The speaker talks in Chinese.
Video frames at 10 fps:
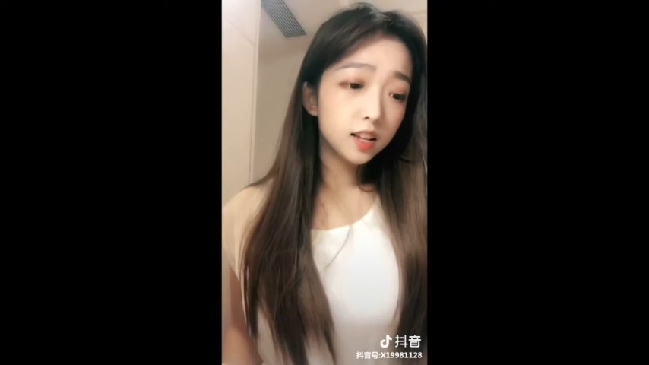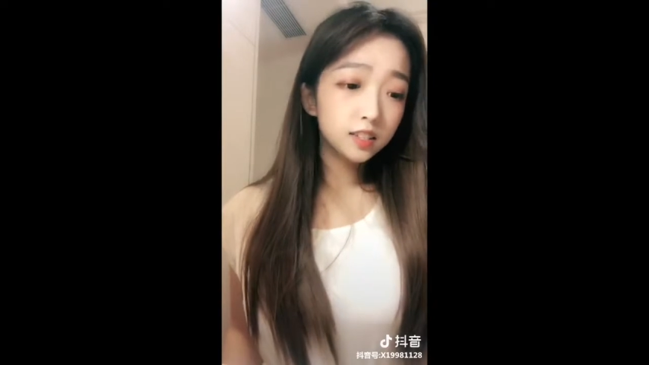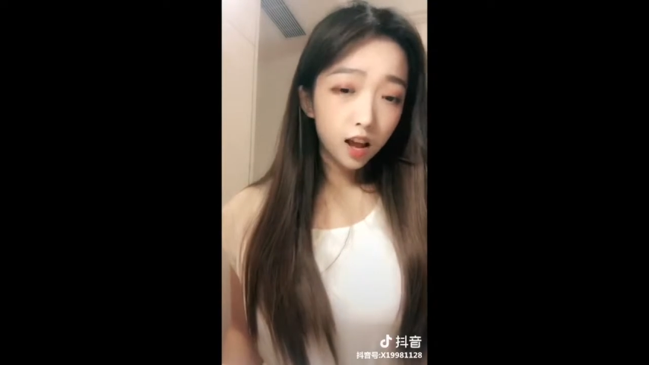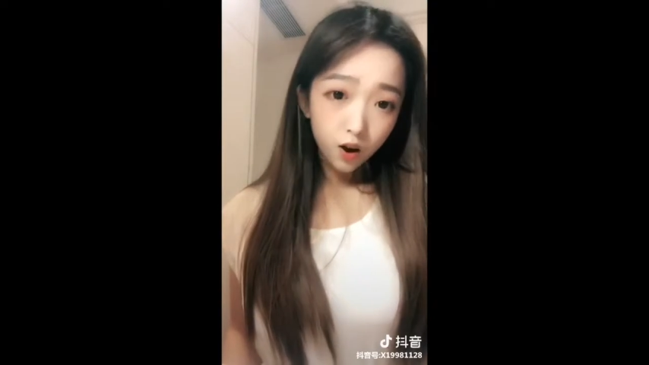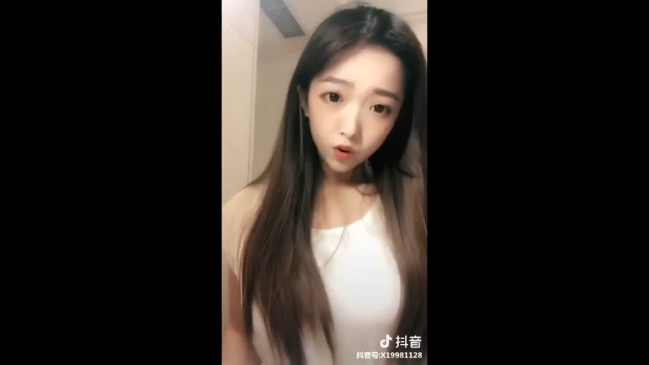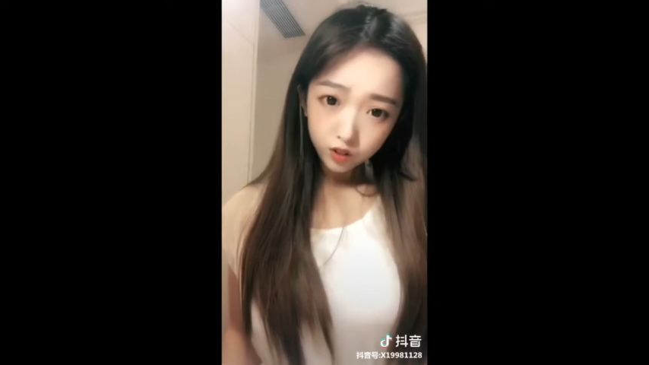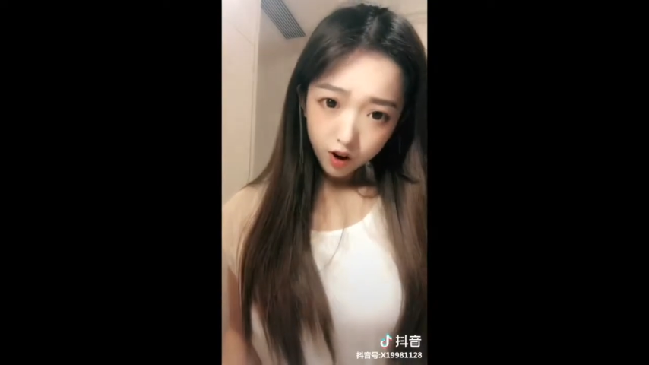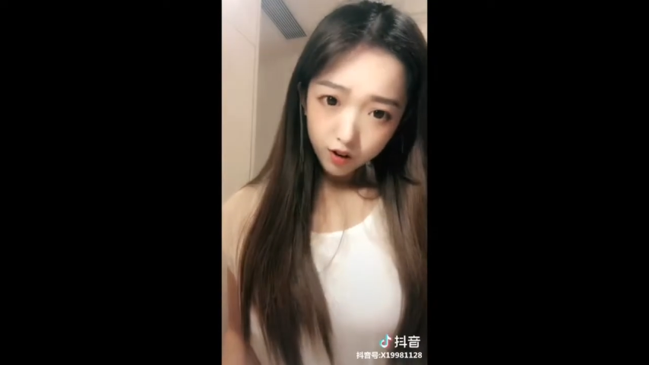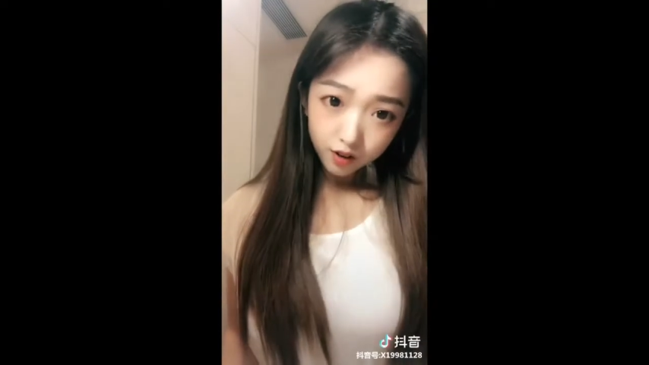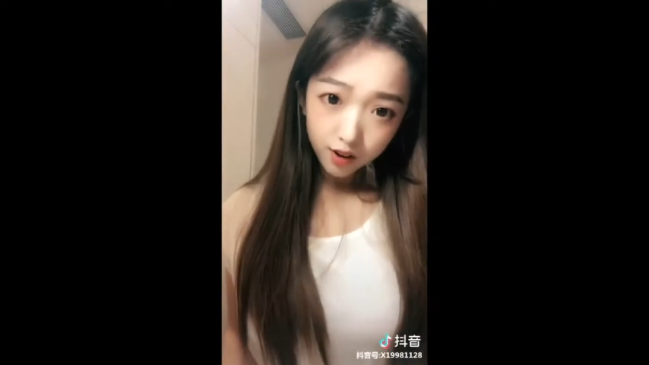挡到我救
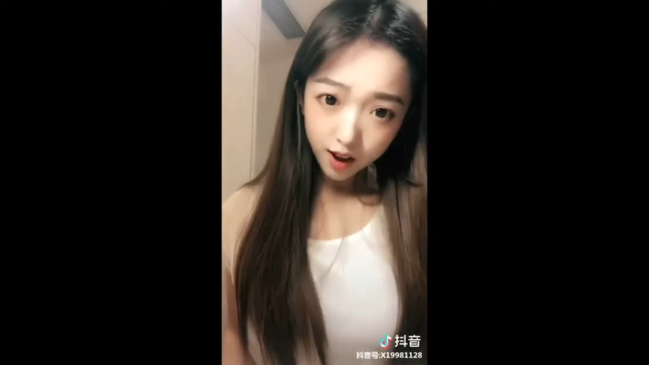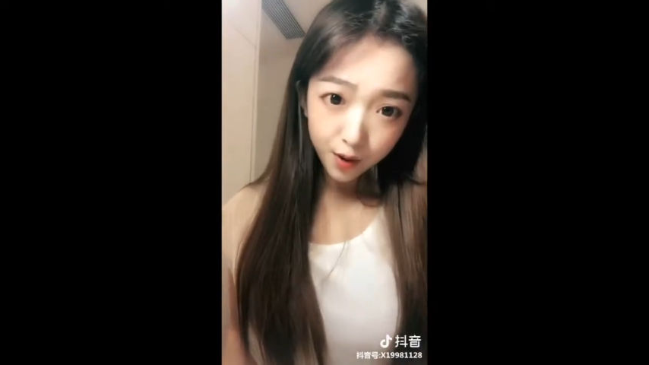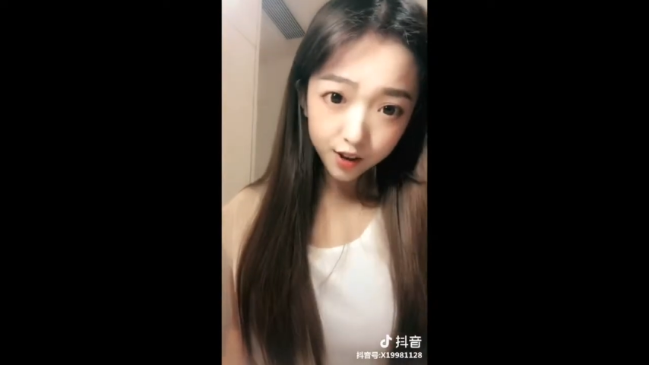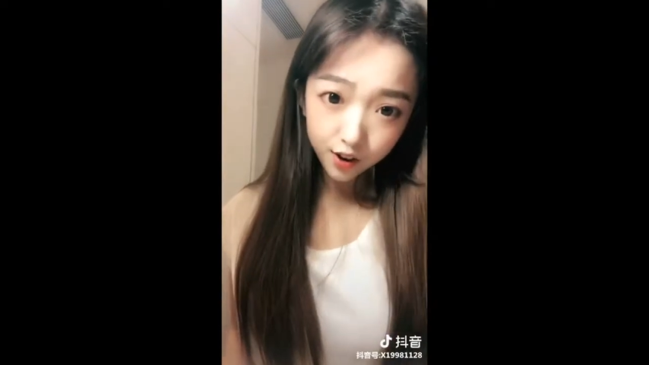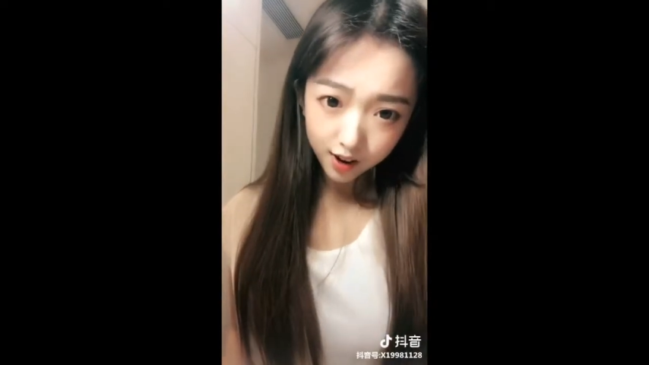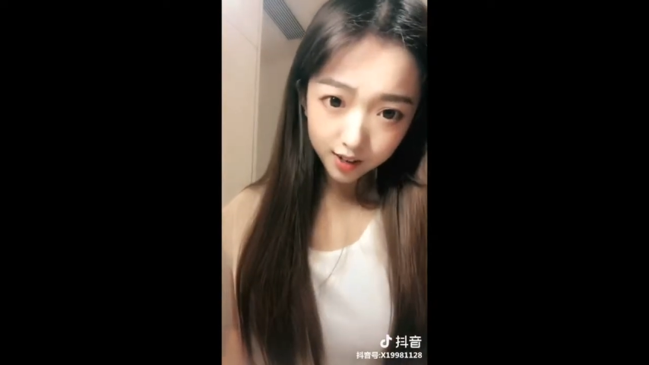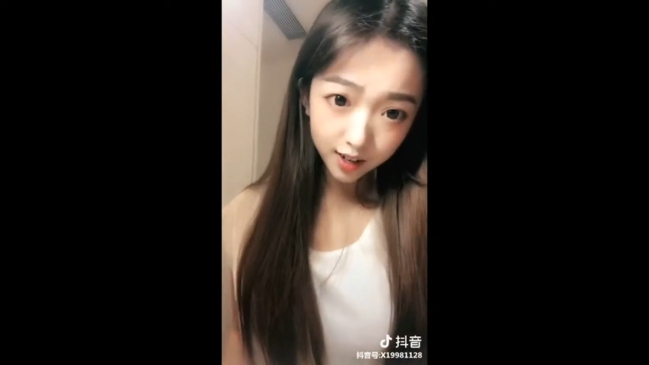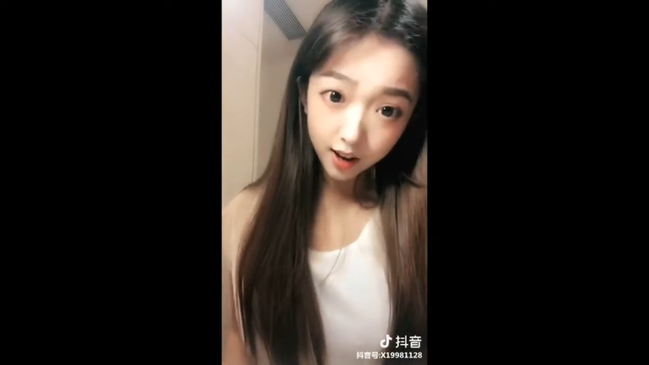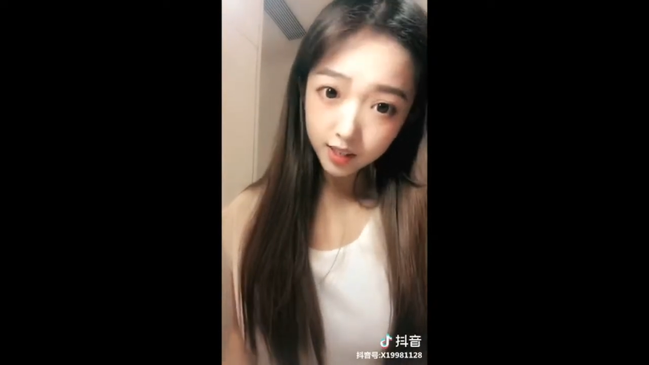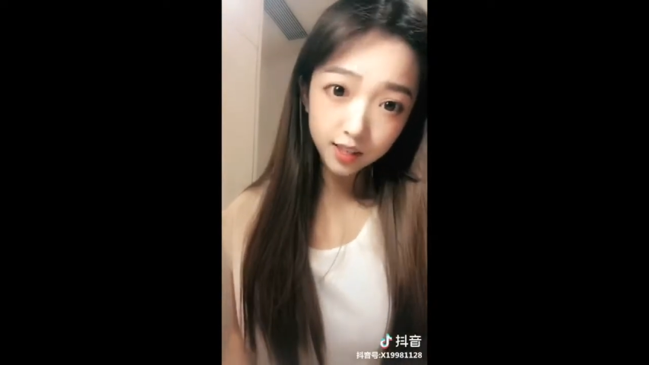我接男朋友了，人
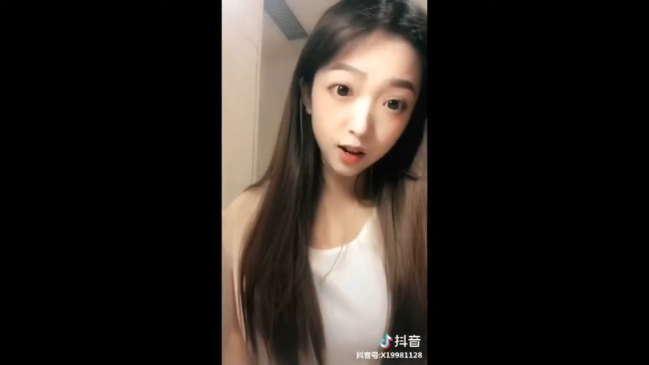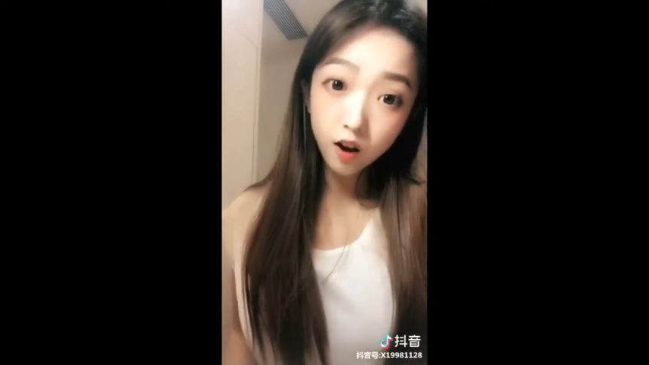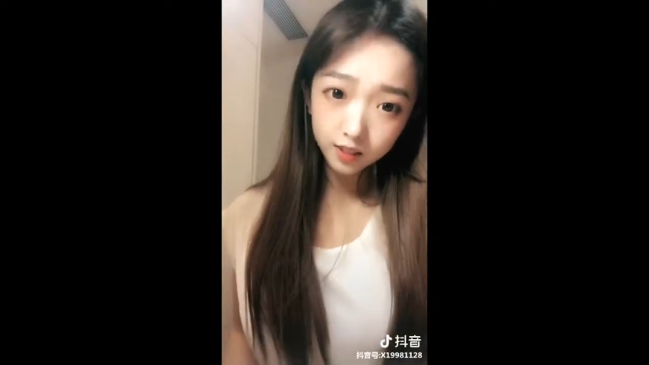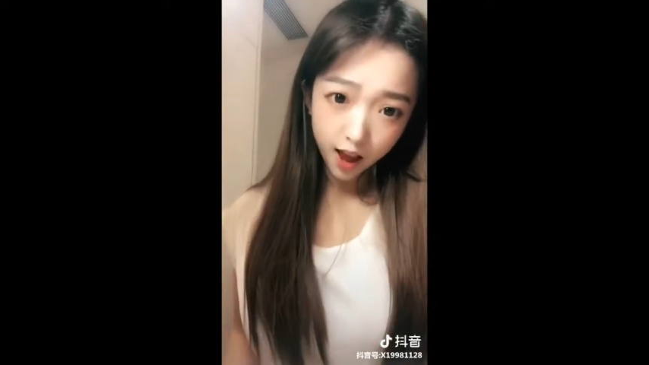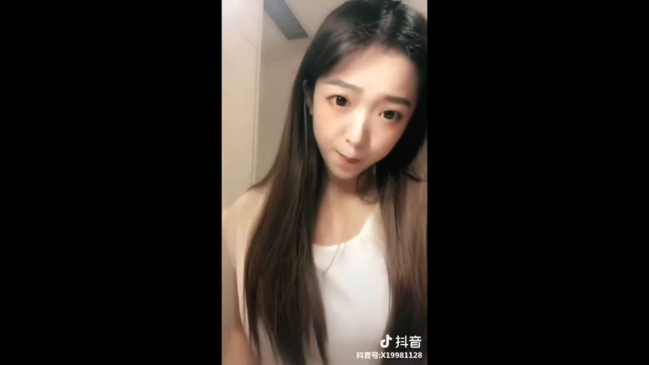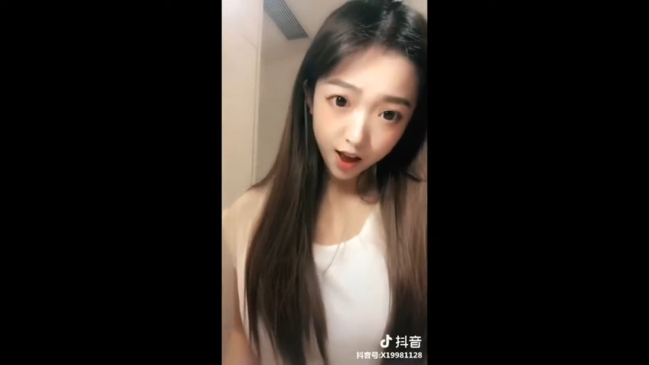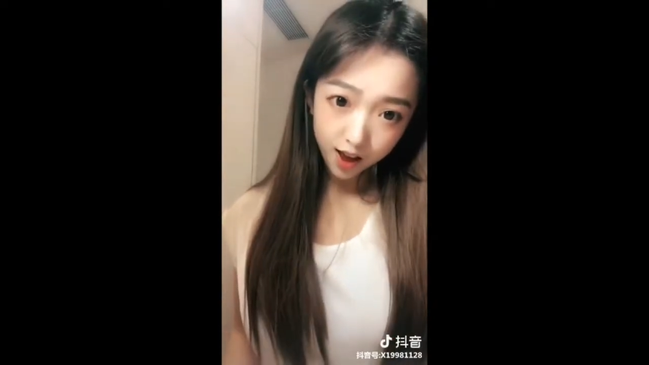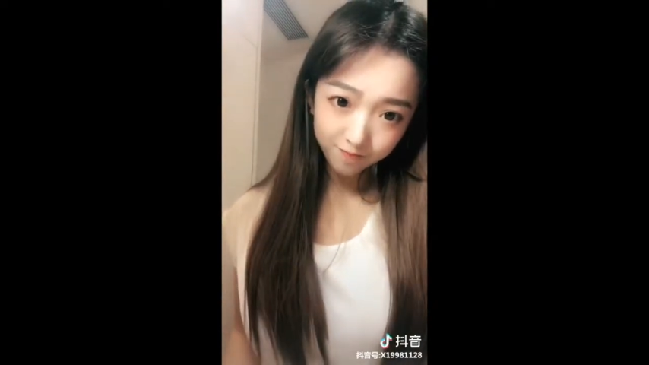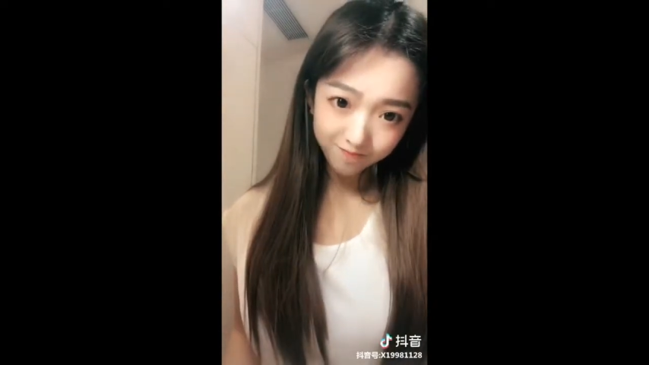要自重一点，好吧？